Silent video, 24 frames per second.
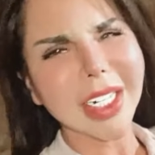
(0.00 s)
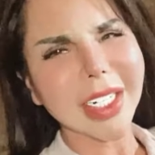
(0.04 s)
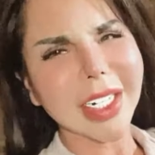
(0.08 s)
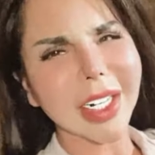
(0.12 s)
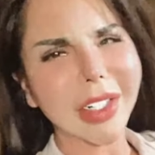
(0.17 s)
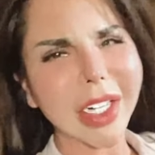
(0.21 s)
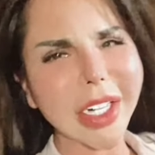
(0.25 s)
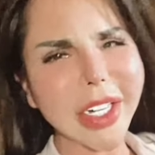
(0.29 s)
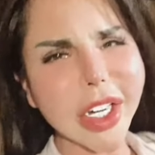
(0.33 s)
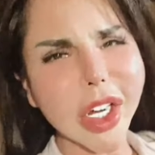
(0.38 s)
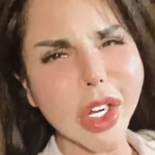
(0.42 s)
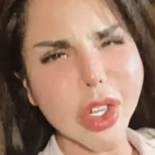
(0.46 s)

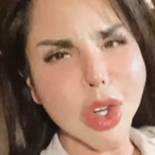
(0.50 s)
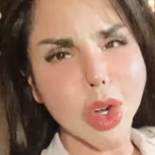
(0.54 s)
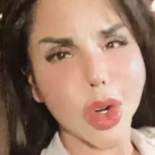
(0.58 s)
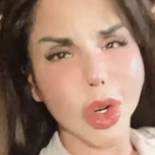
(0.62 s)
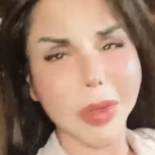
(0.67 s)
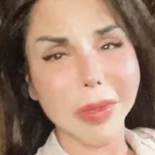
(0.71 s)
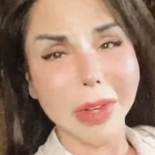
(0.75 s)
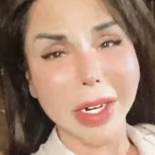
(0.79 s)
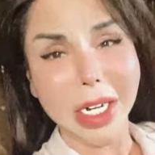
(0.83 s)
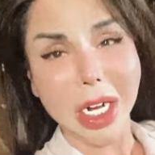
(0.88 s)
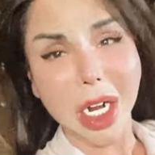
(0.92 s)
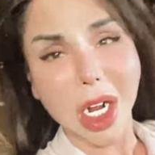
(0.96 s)
đạo lý nó có
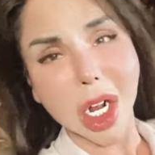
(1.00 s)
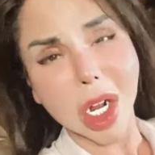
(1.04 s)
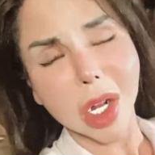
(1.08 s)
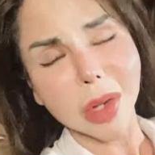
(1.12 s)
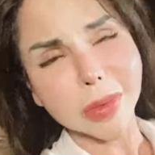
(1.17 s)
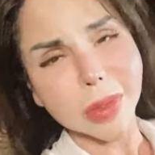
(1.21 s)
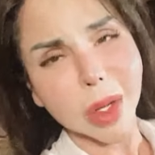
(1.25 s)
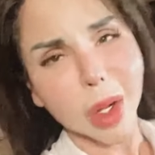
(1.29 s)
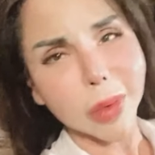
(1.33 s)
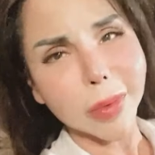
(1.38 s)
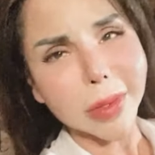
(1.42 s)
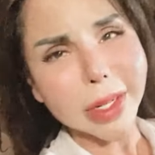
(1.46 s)
nuôi mình
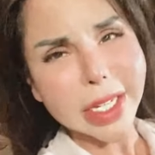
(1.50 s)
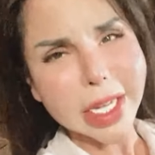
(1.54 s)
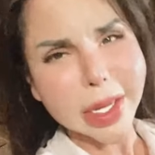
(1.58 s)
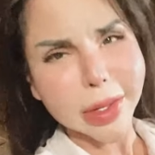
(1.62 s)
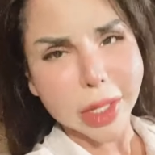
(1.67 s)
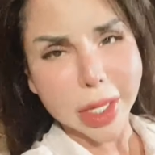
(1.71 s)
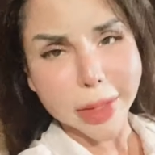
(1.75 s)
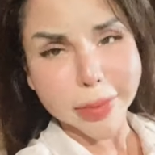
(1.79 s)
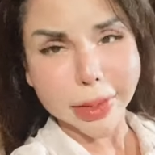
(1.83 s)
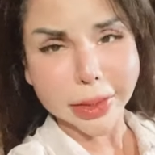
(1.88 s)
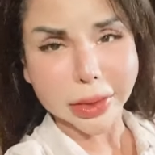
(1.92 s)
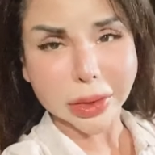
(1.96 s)
không đủ quá nhiều
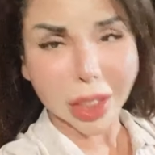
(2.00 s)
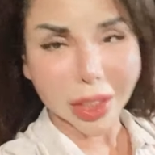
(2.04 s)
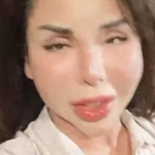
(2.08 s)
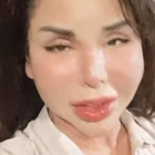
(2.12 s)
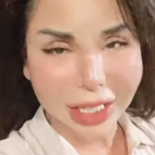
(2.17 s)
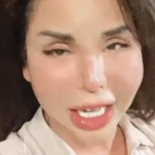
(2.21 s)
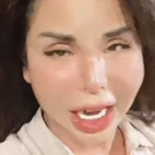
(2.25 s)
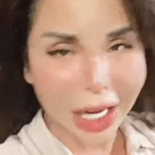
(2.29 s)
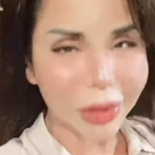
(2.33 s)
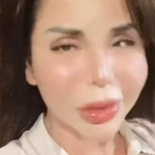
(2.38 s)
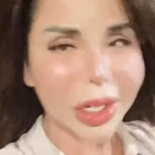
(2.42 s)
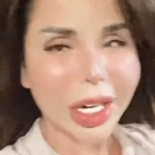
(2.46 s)
khi mình từng
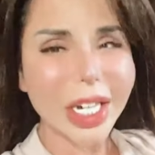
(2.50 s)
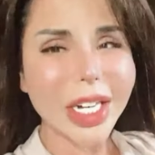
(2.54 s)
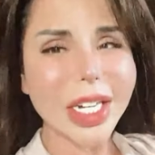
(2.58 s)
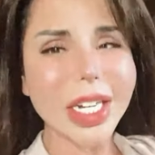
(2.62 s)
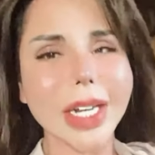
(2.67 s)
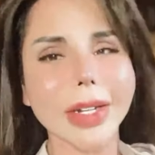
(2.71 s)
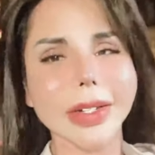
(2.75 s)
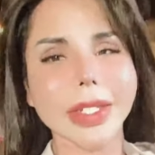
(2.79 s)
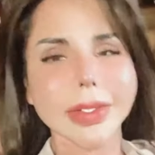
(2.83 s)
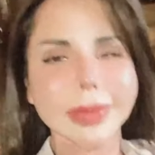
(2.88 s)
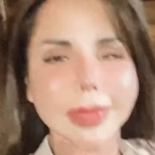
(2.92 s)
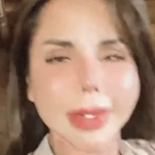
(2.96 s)
đạo lý
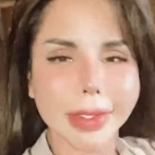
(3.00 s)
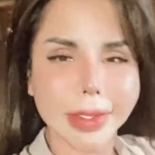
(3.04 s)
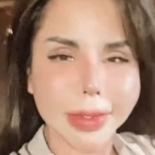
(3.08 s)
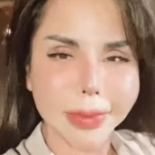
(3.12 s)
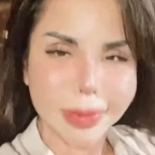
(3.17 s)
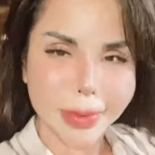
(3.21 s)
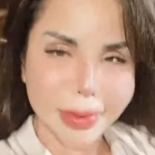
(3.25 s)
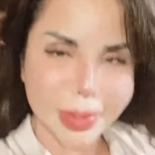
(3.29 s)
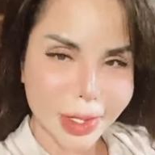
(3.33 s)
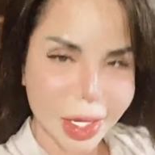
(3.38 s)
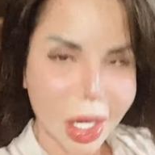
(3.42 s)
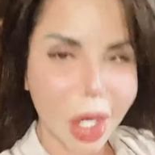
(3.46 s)
nào nhưng mà
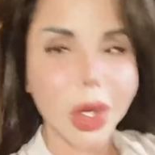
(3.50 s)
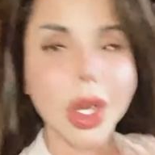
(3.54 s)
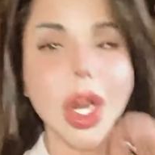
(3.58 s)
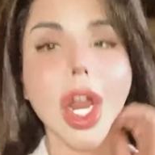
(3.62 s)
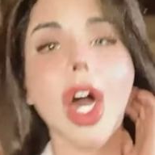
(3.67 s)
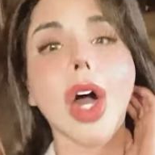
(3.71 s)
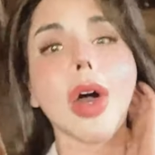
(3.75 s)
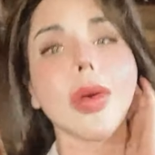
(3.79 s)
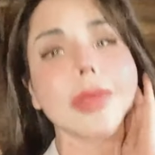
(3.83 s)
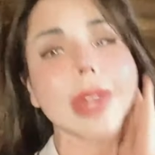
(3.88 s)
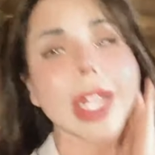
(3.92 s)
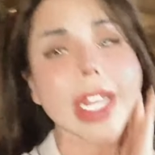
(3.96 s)
mình lòi
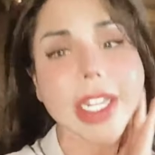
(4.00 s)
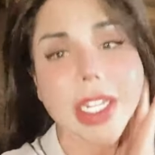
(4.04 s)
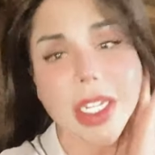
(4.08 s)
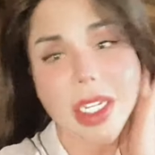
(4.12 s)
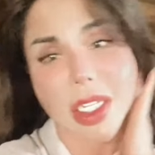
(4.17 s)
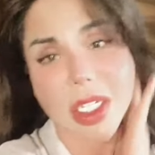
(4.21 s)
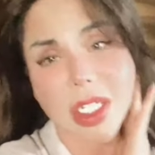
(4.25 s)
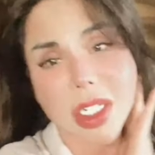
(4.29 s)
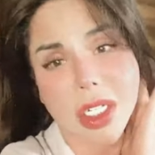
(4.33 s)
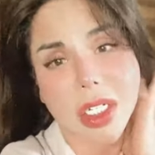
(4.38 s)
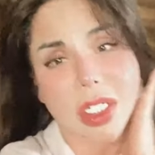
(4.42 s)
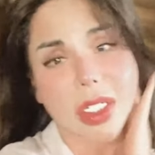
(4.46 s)
lồn đi
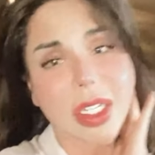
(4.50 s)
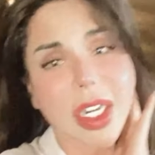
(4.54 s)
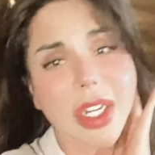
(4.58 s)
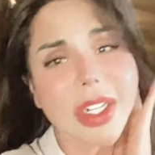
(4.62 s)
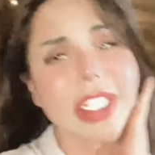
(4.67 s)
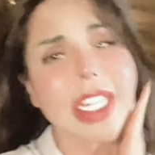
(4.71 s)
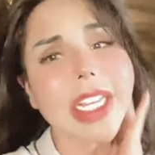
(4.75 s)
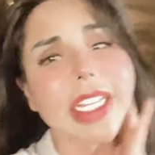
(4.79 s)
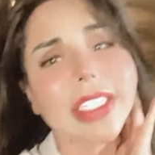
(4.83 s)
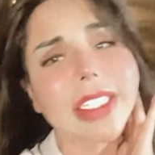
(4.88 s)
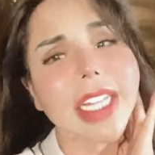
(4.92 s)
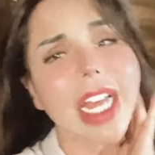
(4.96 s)
nói
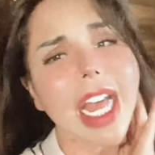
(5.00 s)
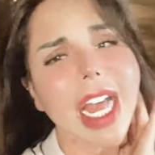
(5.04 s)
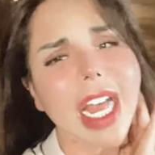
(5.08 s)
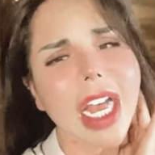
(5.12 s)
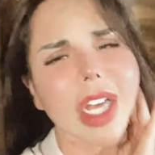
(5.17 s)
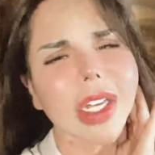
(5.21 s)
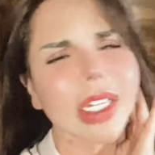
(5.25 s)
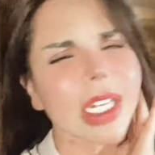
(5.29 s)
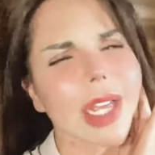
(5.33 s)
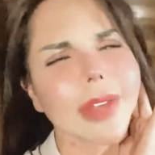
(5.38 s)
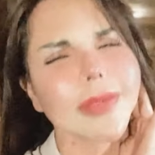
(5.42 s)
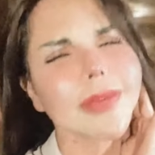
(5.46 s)
chuyện
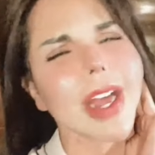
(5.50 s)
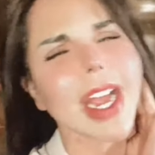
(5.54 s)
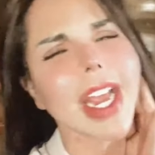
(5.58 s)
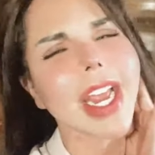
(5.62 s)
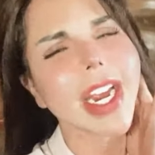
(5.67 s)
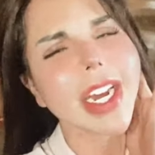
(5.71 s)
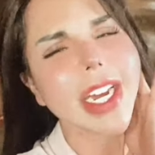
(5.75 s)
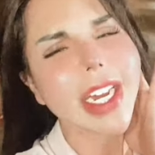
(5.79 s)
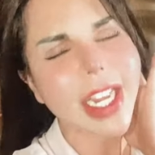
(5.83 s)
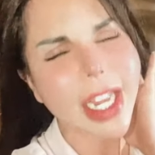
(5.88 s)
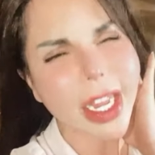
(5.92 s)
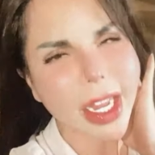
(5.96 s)
ta kệ
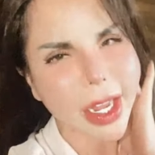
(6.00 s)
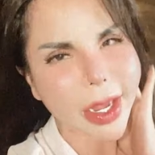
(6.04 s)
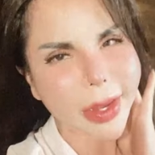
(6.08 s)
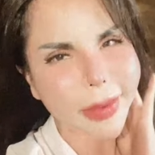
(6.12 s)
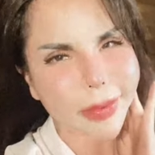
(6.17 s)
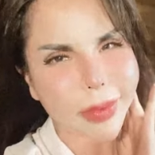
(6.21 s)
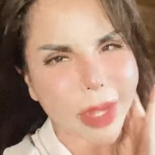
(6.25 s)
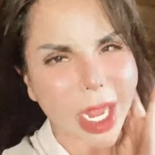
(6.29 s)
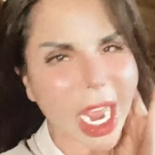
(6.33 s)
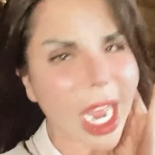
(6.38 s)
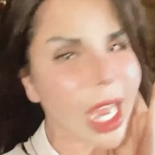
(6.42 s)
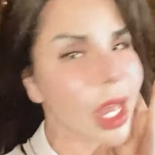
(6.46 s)
mẹ đi em
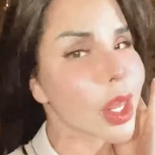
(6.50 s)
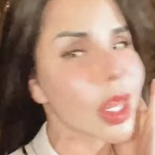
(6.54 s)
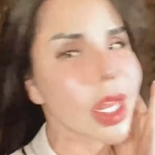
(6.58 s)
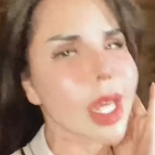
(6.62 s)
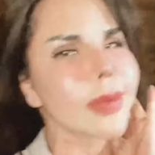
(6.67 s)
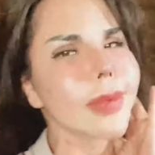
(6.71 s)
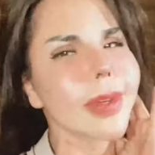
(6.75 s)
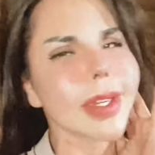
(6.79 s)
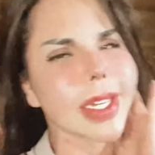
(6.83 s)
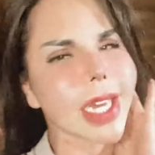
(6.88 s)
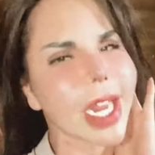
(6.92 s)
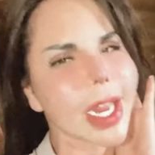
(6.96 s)
ai
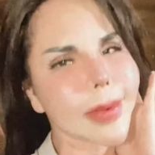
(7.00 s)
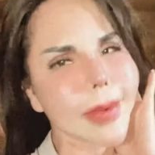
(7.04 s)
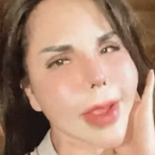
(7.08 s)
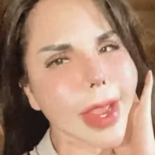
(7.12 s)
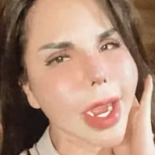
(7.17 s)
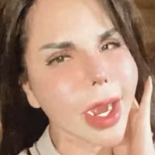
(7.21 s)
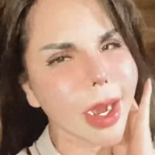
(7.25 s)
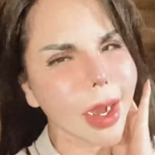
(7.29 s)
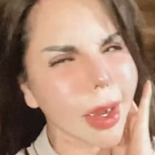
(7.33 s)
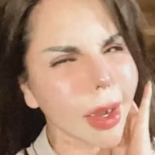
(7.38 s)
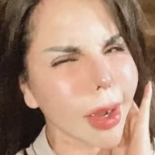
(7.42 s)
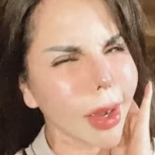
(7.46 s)
sao mình vậy bé
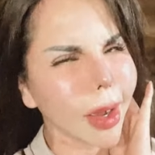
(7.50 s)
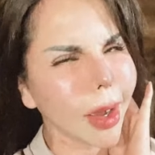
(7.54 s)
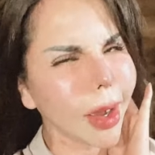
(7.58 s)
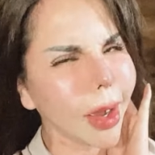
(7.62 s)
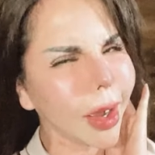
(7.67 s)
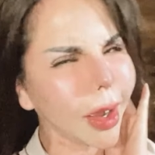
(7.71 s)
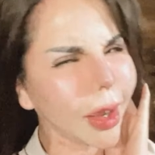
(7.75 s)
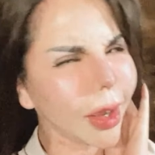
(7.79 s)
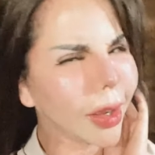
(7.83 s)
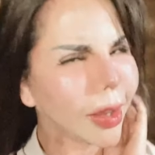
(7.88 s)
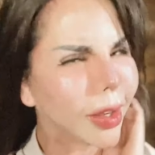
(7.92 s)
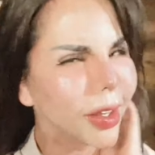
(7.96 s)

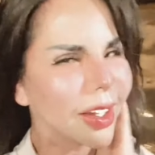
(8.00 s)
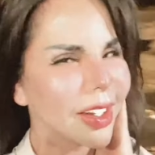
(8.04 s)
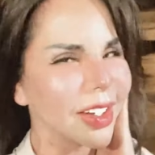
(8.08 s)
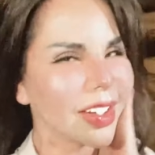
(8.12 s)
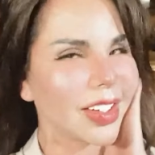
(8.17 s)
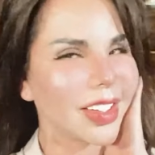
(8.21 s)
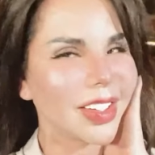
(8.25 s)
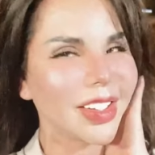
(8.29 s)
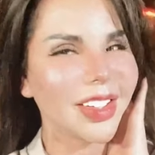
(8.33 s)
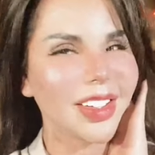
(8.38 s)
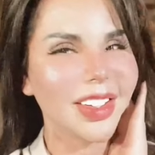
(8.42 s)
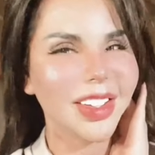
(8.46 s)

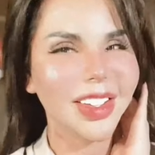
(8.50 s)
ơi